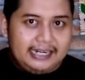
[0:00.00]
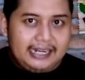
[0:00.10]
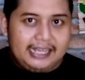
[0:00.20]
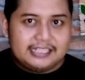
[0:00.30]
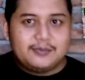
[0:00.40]

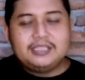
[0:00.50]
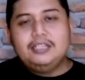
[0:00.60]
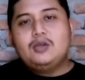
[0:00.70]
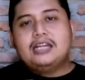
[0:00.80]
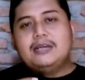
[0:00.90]
Nah, seperti
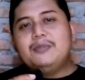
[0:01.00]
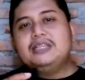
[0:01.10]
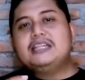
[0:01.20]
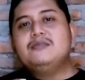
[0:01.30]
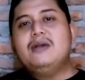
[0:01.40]
itu ada
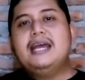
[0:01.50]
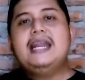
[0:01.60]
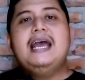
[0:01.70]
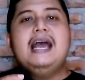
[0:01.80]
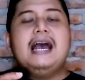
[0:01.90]

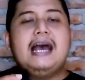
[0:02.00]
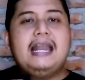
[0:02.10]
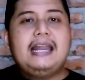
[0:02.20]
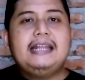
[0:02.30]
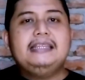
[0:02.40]
penerjemahan
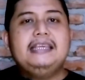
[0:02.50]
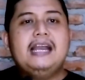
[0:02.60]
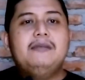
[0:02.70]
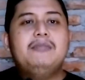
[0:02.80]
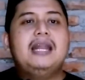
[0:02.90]
alat
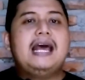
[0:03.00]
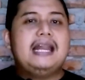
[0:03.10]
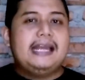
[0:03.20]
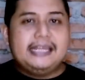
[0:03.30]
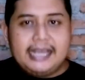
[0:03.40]
yang
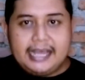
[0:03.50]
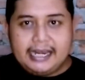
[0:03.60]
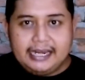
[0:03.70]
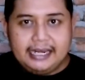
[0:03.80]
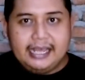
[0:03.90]

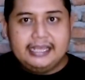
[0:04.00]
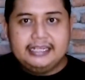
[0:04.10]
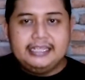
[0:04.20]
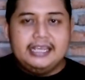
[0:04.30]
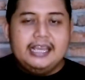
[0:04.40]
melalaikan. Nah,
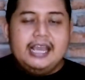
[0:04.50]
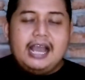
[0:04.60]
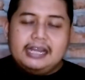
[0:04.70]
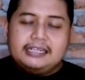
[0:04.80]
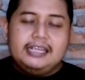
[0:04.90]
ini
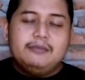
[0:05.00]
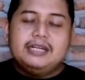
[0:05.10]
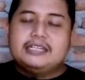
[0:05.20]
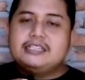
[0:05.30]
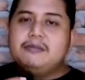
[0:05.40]
ada yang
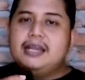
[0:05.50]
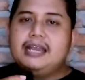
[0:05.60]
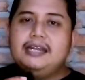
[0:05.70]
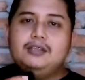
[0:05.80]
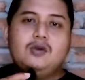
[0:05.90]

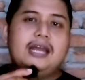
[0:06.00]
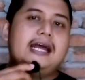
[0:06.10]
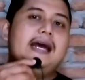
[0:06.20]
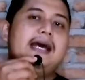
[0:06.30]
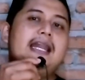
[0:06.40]
menerjemahkan itu
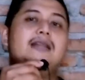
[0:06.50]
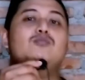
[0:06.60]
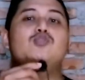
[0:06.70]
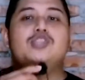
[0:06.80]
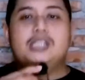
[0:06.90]
alat alat
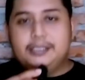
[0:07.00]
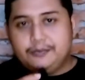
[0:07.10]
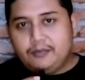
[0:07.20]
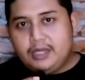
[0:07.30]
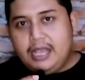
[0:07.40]
musik.
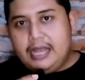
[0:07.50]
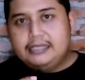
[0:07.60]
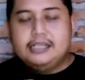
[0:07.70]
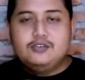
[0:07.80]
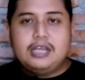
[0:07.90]

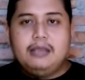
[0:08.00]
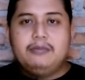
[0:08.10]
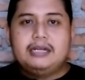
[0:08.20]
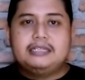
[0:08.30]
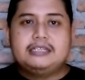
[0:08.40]
Ada juga yang
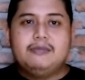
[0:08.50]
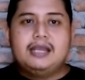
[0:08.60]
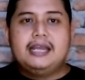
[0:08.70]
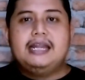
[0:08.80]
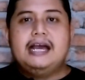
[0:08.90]

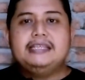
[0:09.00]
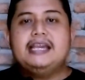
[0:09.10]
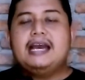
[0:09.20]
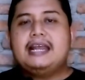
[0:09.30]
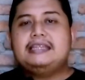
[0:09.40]
menerjemahkan
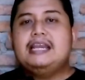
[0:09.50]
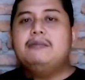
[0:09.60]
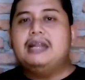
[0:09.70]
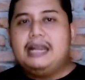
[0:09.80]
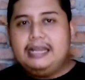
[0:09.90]
hanya alat yang
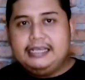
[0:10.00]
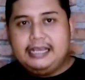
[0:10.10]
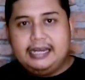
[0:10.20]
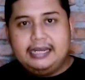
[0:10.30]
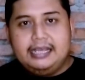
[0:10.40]

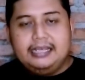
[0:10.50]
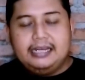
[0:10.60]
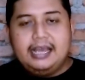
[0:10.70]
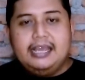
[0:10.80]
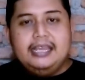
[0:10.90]
melalaikan.
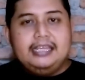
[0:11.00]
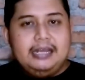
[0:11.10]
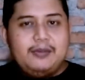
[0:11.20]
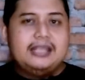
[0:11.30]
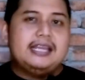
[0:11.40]
Nah, ini
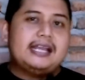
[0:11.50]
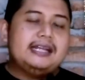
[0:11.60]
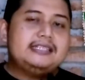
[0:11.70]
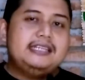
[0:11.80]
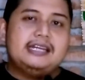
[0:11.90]
banyak
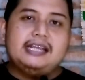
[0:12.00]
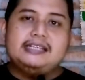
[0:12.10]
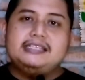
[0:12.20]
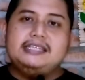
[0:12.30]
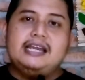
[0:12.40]

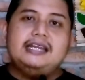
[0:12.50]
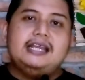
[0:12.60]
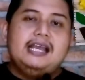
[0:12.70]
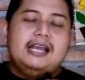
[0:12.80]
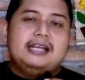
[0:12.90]
kajian-kajian
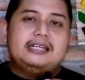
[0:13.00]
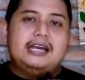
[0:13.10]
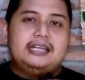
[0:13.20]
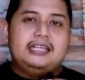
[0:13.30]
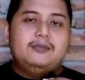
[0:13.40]

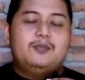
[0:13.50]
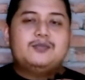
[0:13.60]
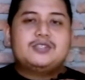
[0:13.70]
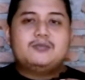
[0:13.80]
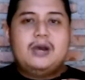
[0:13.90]
dari
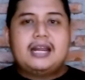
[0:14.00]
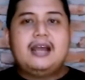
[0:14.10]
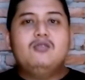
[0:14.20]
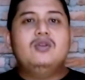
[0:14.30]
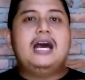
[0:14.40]
para
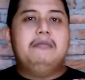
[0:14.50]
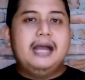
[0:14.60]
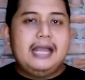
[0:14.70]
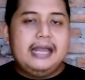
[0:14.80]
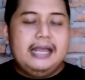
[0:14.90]

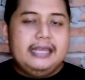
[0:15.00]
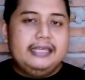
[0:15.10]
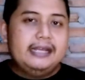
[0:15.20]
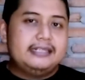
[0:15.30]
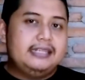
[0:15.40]
ulama
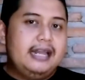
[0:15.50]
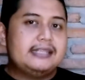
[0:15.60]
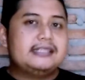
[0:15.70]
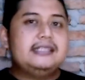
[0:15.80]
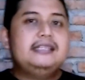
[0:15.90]
yang
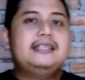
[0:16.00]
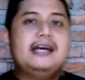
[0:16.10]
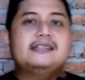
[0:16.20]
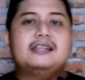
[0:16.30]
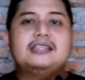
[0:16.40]
jelas tidak
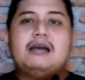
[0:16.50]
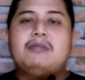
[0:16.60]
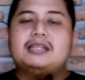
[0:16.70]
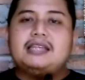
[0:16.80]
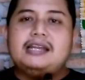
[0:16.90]

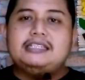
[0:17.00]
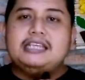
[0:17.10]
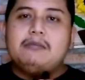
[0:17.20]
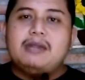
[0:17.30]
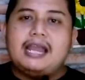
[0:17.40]
serta-merta
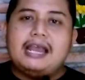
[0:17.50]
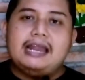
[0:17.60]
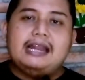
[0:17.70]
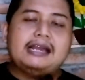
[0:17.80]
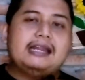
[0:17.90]
dia
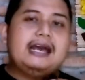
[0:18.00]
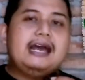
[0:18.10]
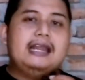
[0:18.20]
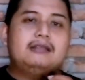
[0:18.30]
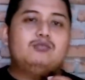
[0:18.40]
menghalalkan
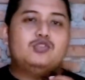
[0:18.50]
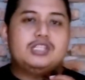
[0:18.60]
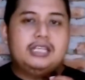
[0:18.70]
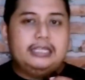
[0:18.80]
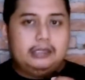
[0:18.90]
alat
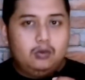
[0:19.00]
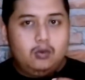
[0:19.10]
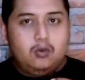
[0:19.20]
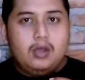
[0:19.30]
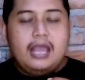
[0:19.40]
musik
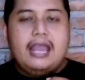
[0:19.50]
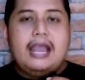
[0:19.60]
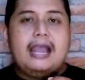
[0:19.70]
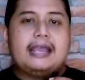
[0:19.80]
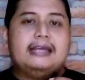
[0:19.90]
itu,
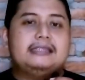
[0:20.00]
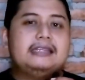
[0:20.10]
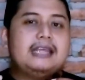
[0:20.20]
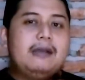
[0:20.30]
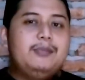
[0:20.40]
akan
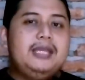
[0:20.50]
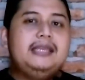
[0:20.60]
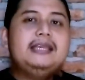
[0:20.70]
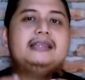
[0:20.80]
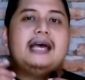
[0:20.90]
tetapi
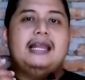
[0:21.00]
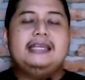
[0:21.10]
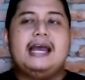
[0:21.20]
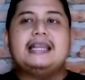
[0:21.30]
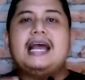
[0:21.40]
kita
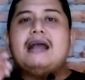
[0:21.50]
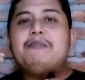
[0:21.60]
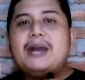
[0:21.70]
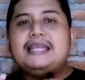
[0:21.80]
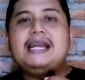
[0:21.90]
lihat
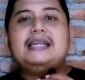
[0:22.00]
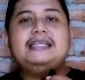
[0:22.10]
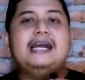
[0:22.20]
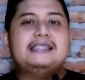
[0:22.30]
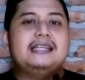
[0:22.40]
apa yang
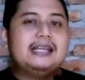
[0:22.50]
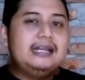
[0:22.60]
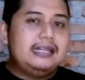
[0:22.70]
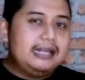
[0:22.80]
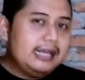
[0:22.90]

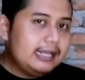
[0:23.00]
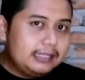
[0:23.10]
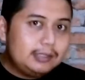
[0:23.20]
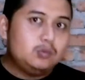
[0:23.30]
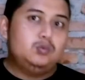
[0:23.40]
dihasilkan dari alat
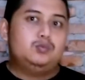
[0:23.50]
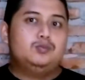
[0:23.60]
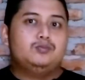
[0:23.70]
itu.